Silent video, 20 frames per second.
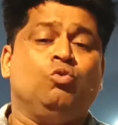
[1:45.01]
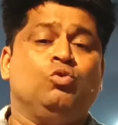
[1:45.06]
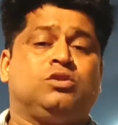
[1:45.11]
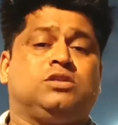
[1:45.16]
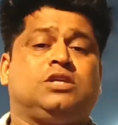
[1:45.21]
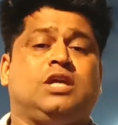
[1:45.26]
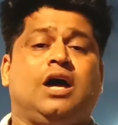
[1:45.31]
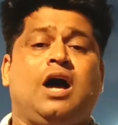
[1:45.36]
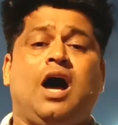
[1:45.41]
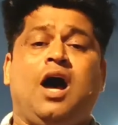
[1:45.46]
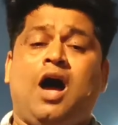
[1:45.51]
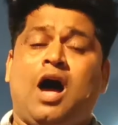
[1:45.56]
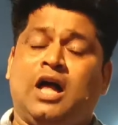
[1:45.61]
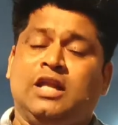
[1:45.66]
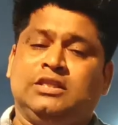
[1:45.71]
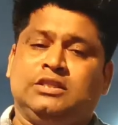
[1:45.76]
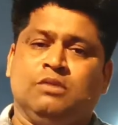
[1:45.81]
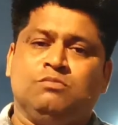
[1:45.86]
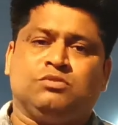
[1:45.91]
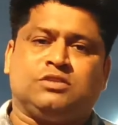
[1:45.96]
उसका
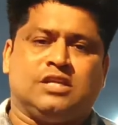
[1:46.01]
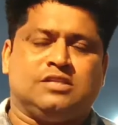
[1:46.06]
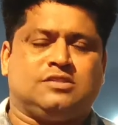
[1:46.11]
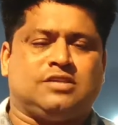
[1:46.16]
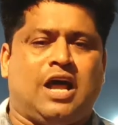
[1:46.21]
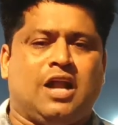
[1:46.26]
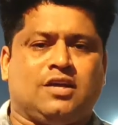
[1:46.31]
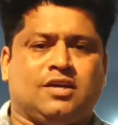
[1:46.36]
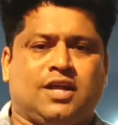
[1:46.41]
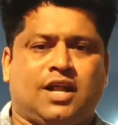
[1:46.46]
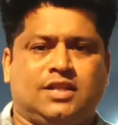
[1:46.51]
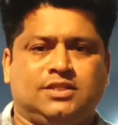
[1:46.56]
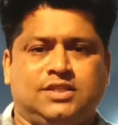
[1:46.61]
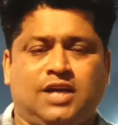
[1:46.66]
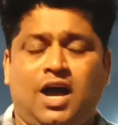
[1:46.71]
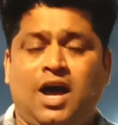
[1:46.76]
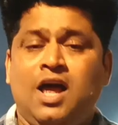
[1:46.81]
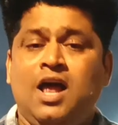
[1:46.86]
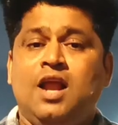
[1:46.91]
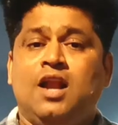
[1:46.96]
अंतिम संस्कार करा
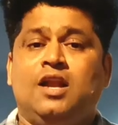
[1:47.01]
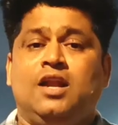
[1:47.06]
दिया